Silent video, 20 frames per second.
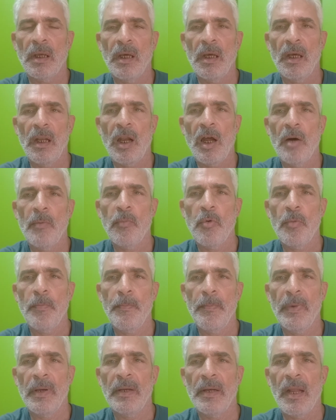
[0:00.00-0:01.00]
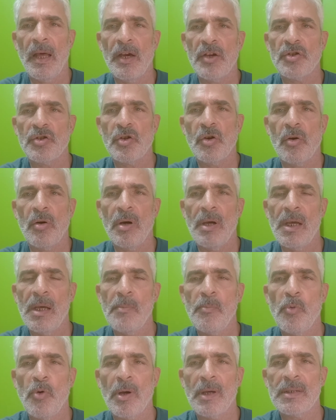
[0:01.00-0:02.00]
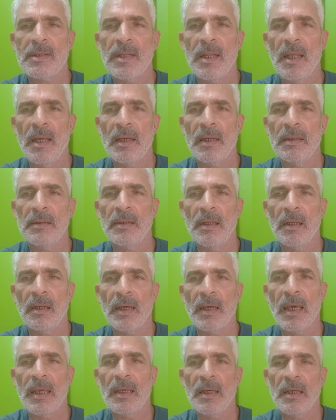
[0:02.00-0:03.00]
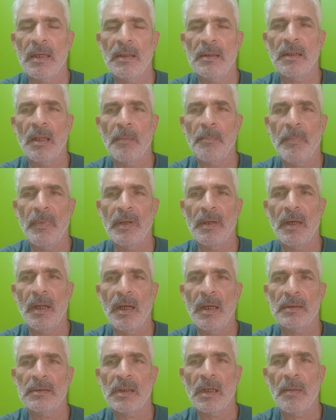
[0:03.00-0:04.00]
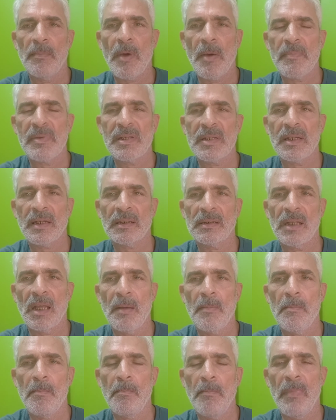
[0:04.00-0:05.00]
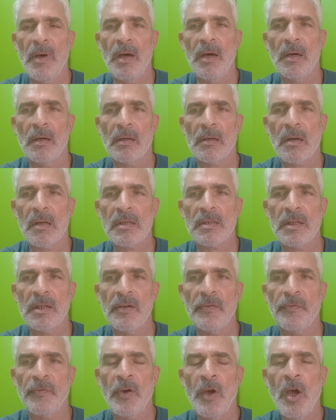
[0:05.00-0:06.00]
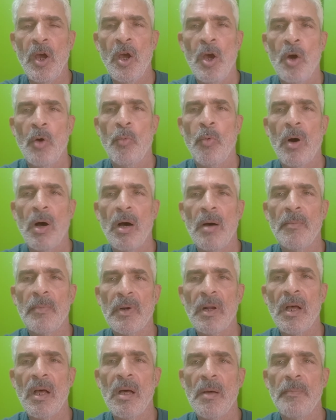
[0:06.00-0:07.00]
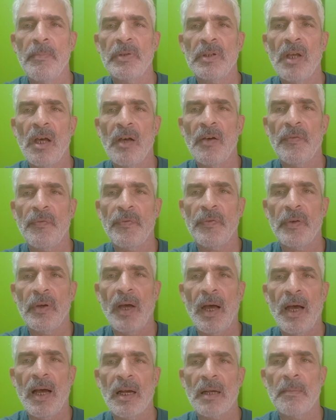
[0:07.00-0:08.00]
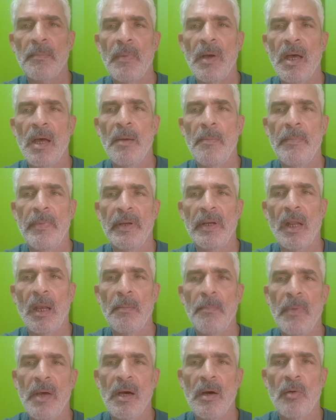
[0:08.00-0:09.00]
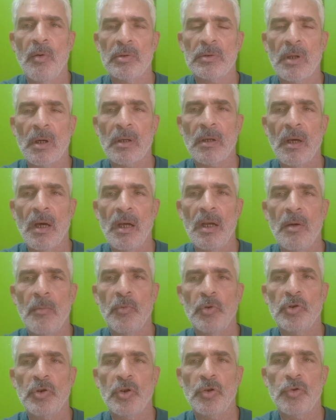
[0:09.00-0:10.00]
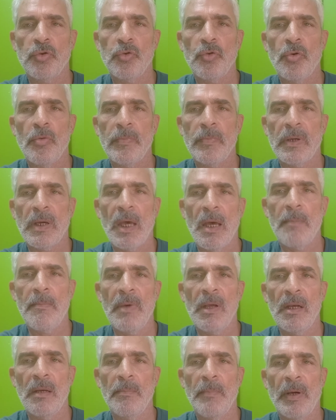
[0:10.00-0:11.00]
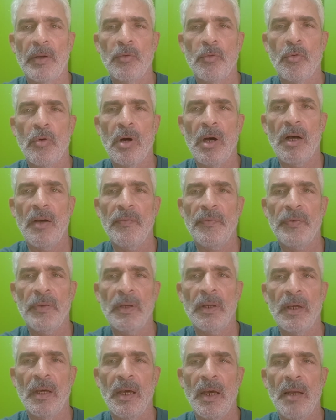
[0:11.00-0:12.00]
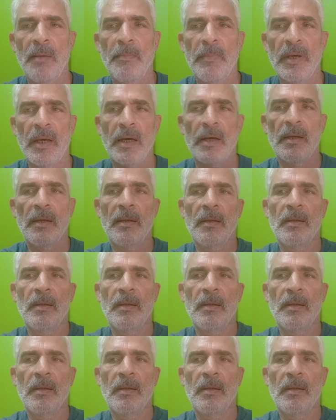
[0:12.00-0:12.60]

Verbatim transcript: الحبوب من الشوائب وغسلها جد جيد جدا من الأتربة باستخدام ماء نظيف وغمرها بضعف حجمها من الماء وتركها لمدة يوم كامل منقوعة في المياه